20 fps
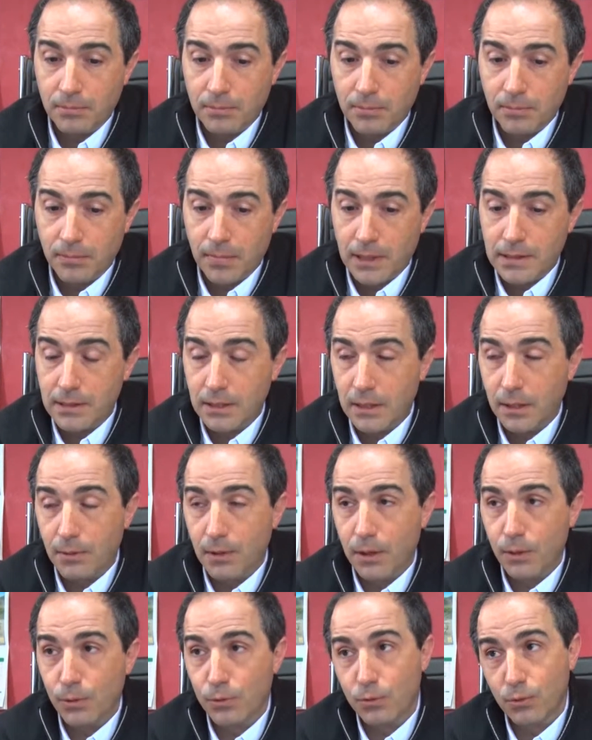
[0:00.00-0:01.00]
base
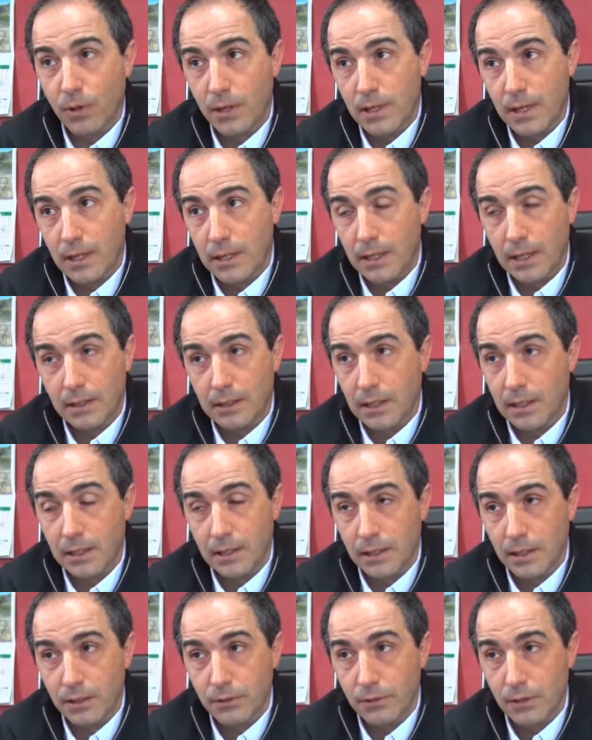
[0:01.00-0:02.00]
naval Ushuaia y hasta el
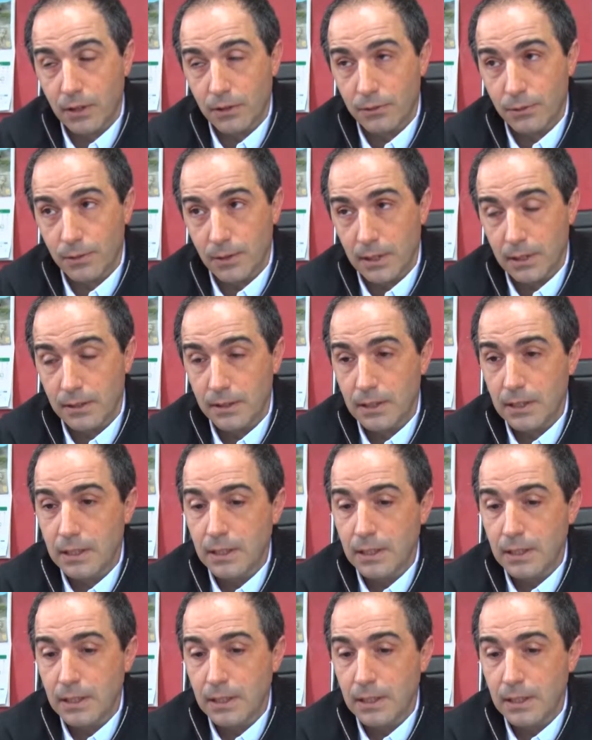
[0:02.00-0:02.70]
ingreso a la ciudad.